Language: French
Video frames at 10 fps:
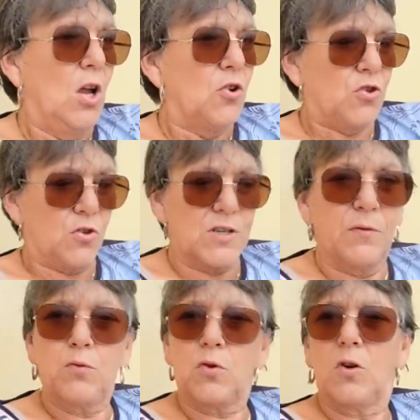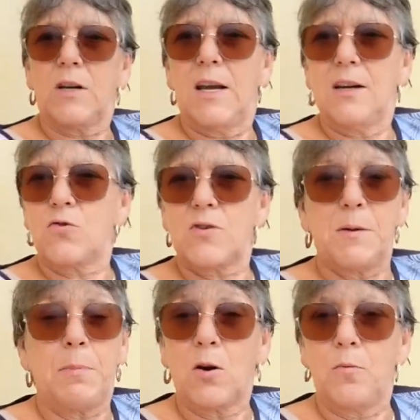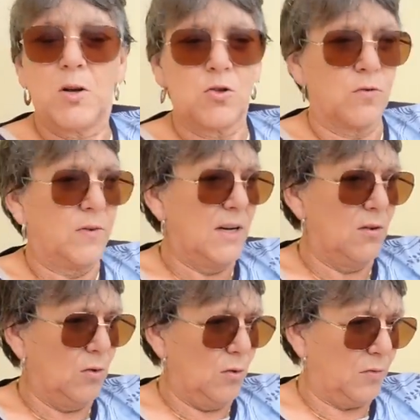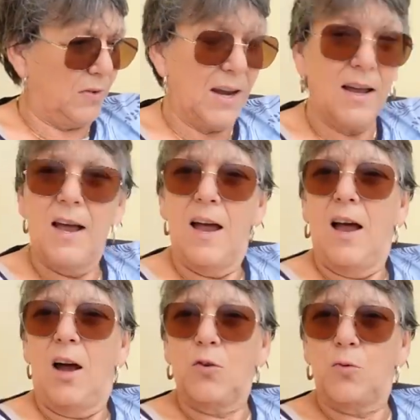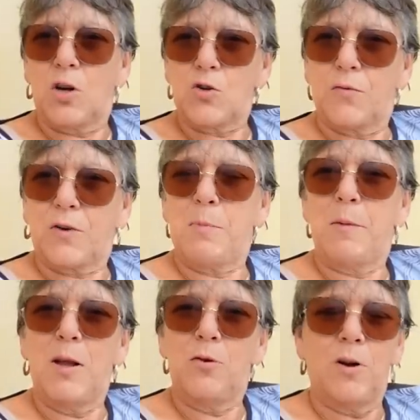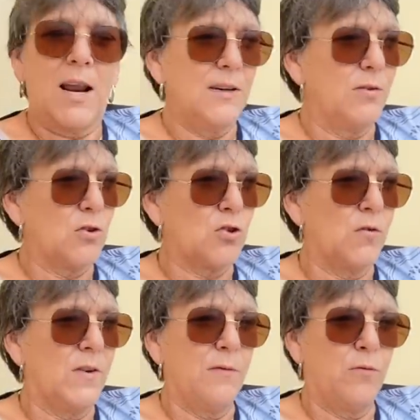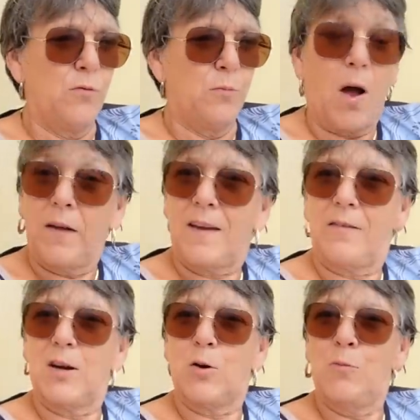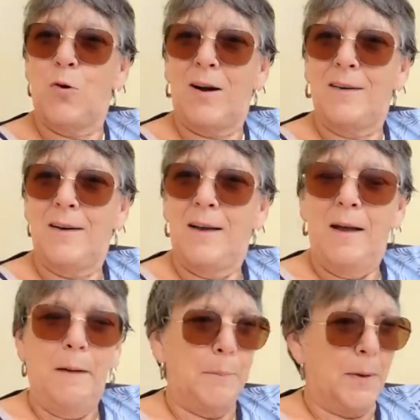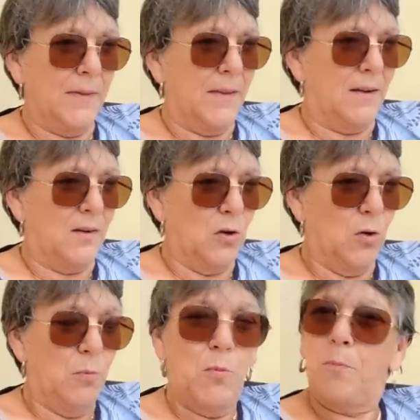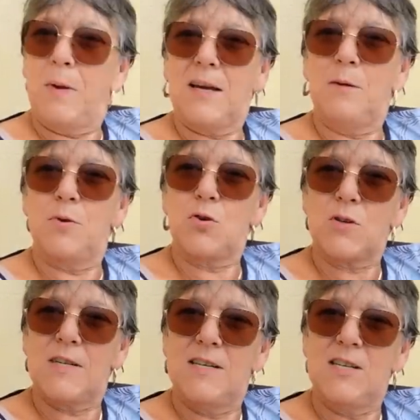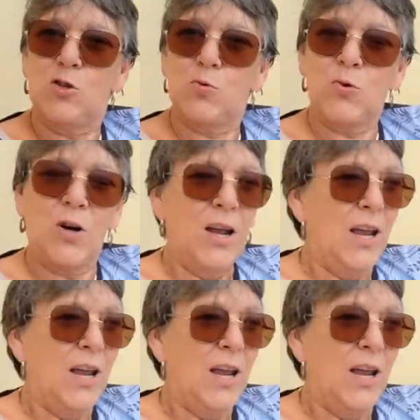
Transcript: j'en sais foutre rien, je sais pas comment je vais euh, faire. En tout cas, je ferai pas mal de live, je vais vous prendre avec moi pendant euh, mon périple sur ces 10 jours.